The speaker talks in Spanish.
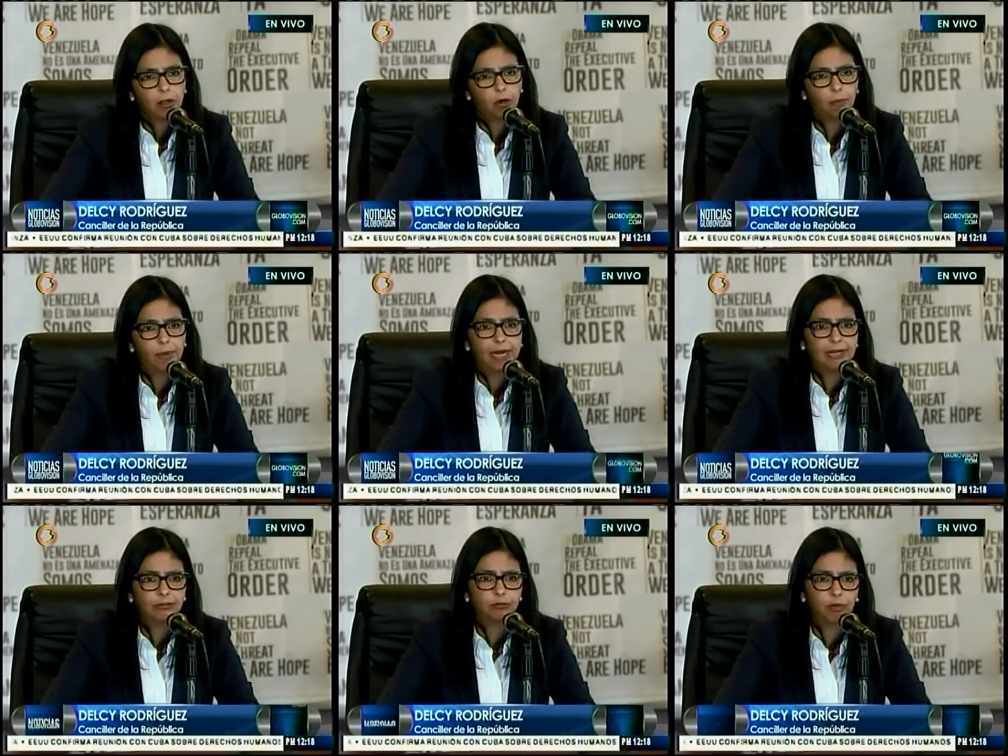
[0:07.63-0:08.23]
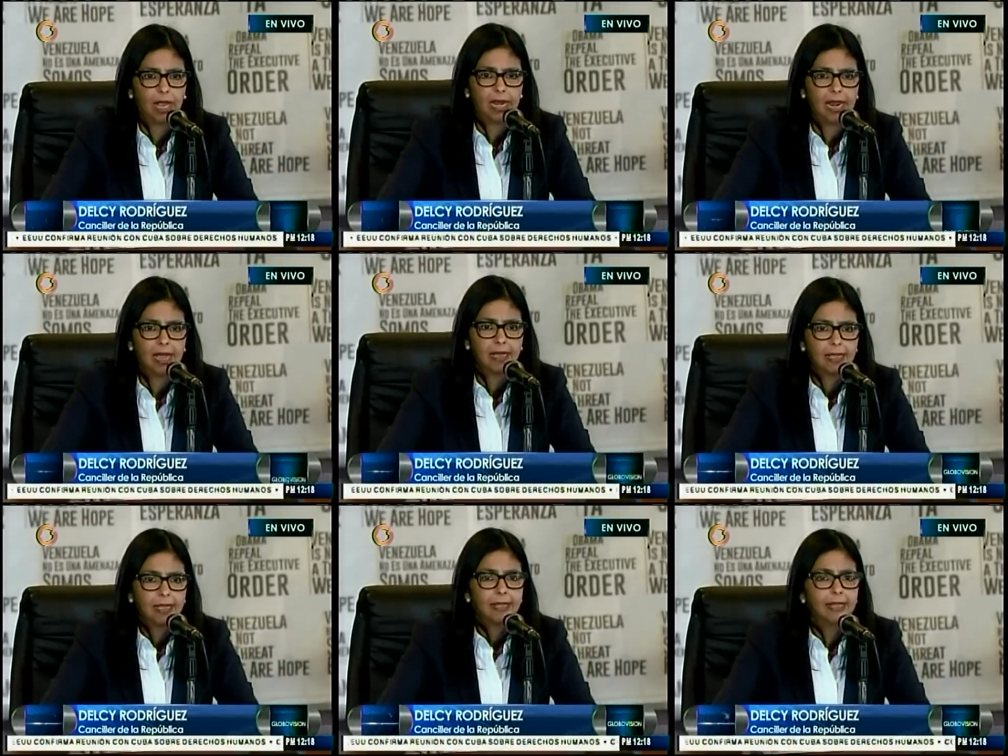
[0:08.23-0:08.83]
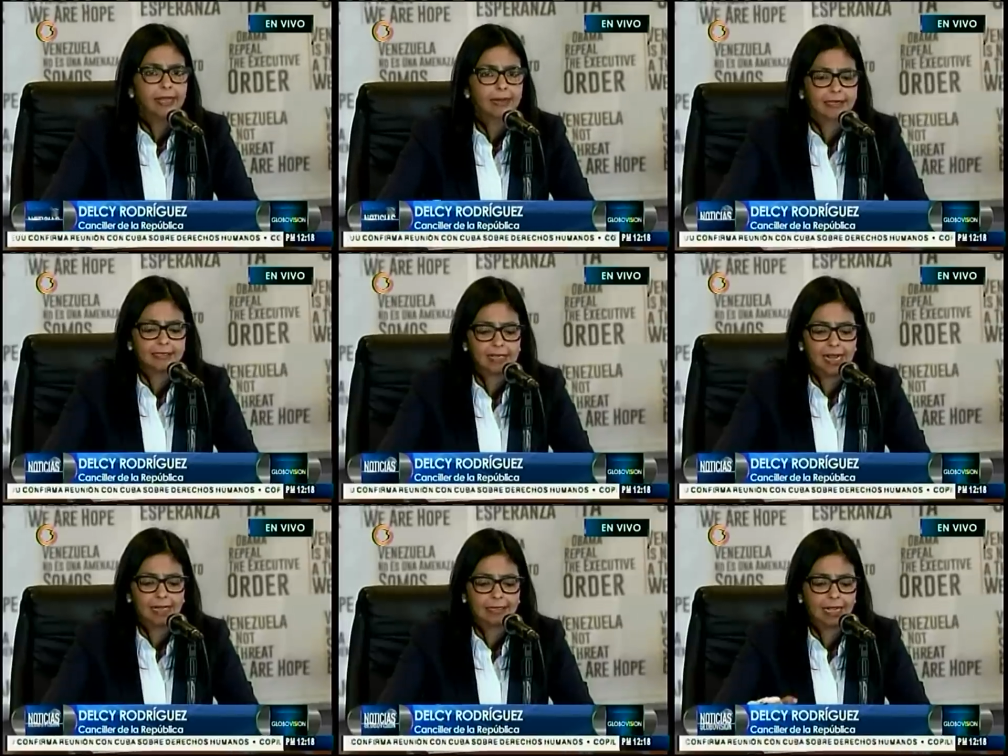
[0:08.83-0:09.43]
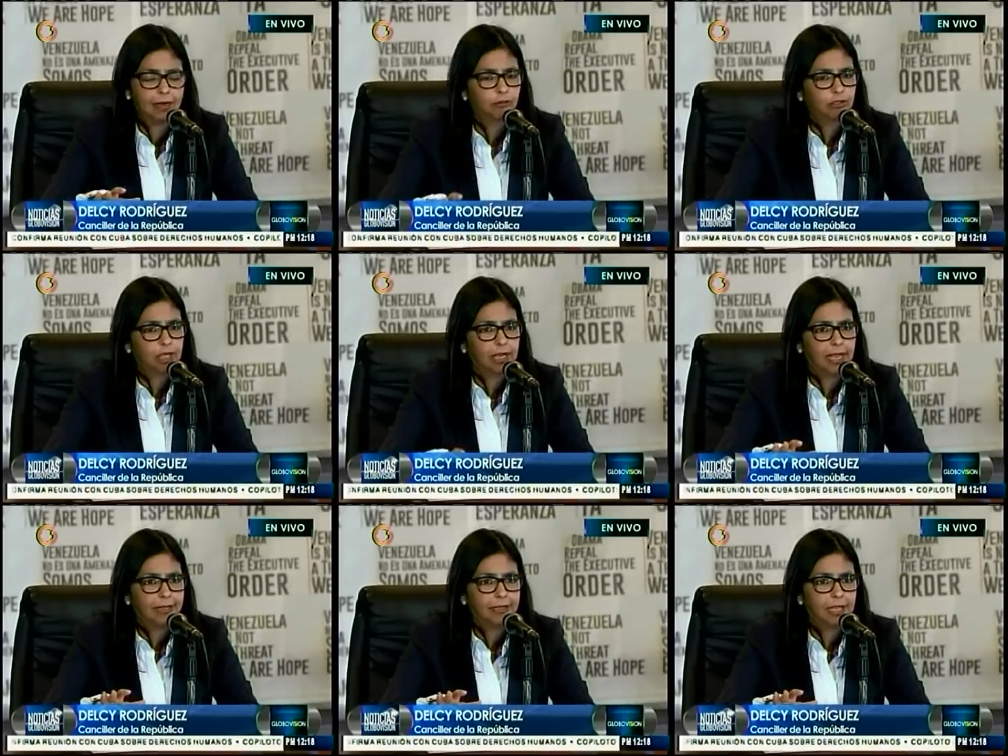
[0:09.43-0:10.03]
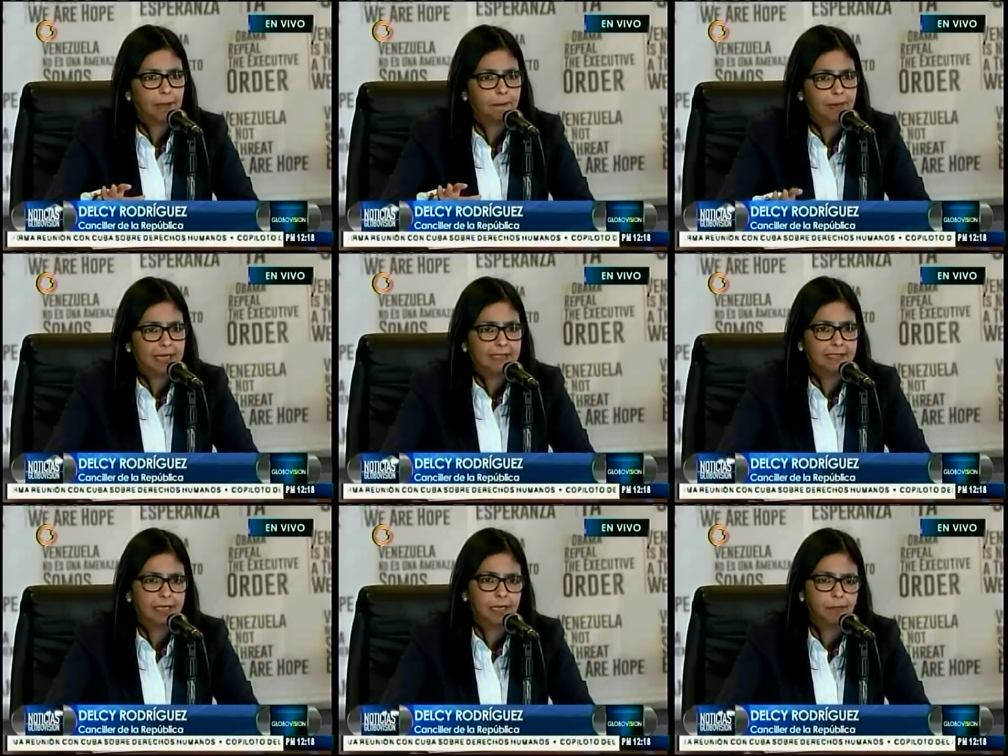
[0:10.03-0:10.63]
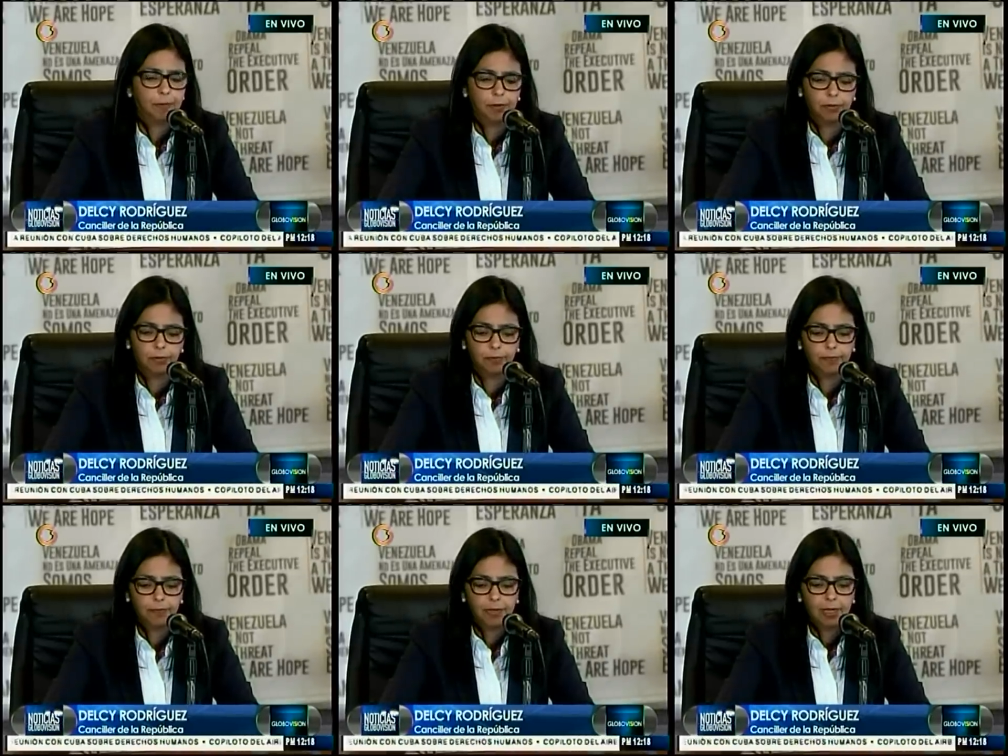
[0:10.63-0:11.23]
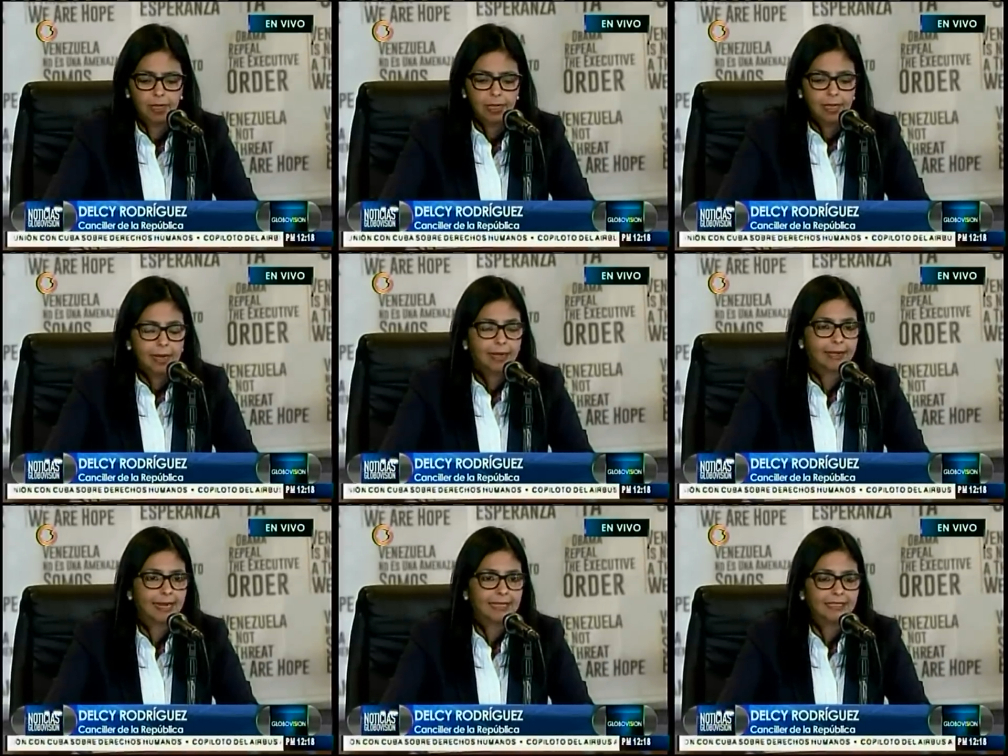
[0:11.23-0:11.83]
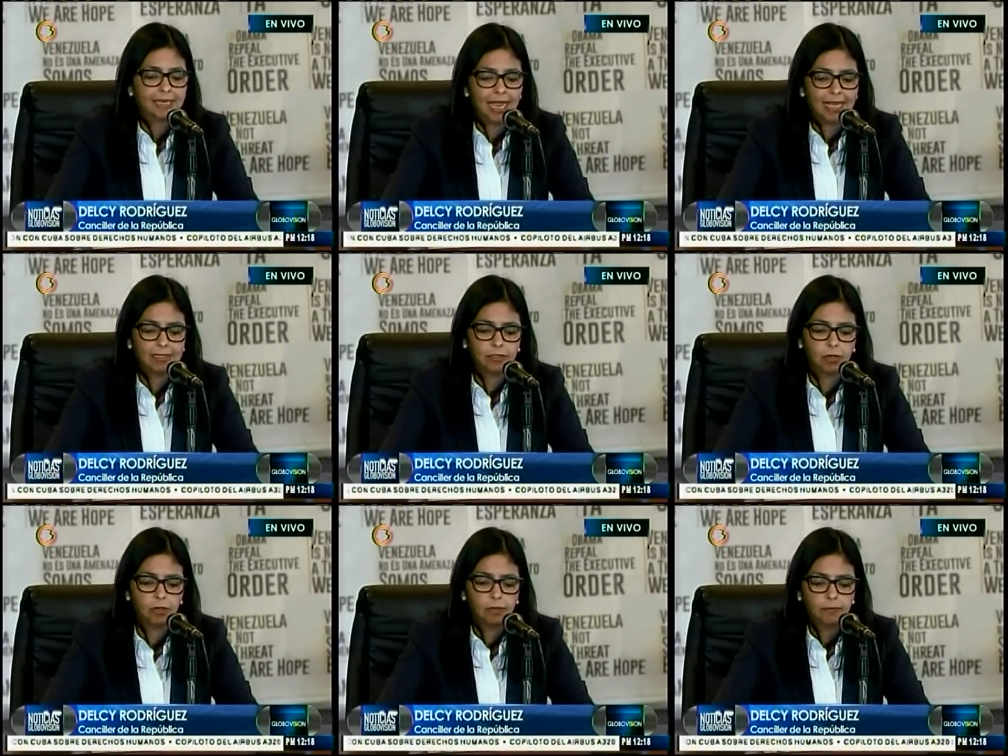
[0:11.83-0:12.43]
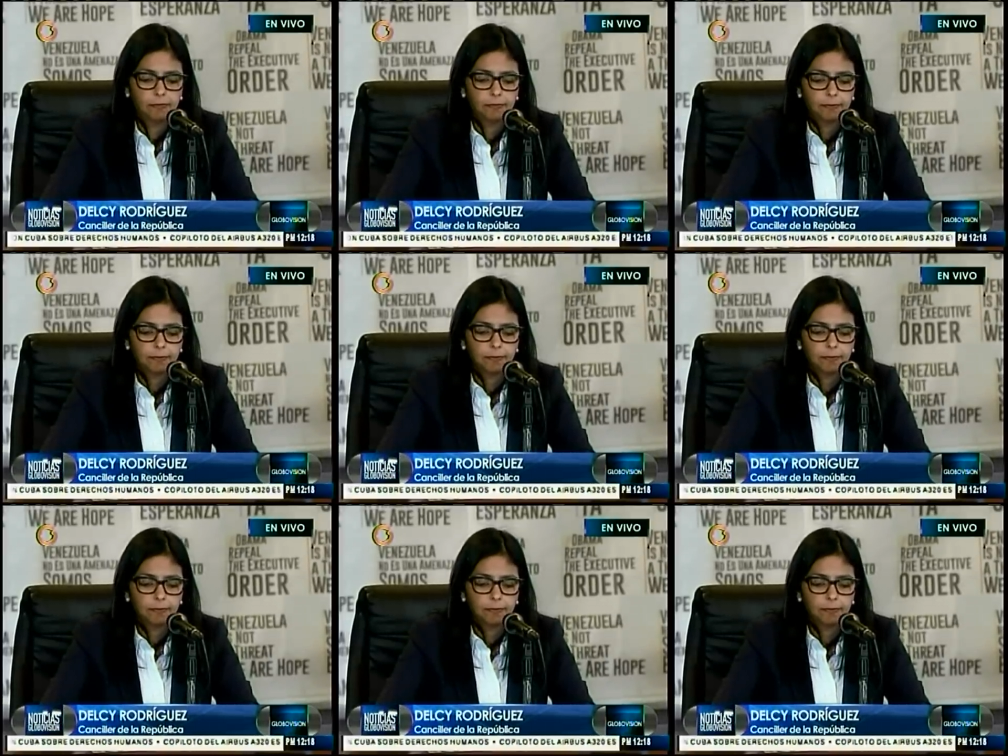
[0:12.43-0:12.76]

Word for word: con Venezuela y resalta los siguientes principios. Rechazo